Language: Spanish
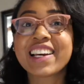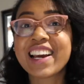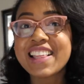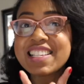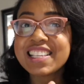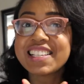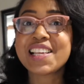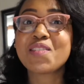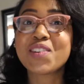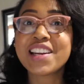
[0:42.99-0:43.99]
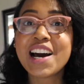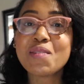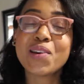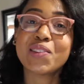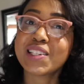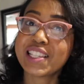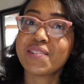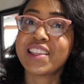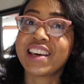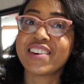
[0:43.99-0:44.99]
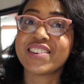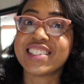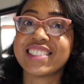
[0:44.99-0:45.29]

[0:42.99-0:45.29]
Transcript: Quédense hasta el final viendo este video.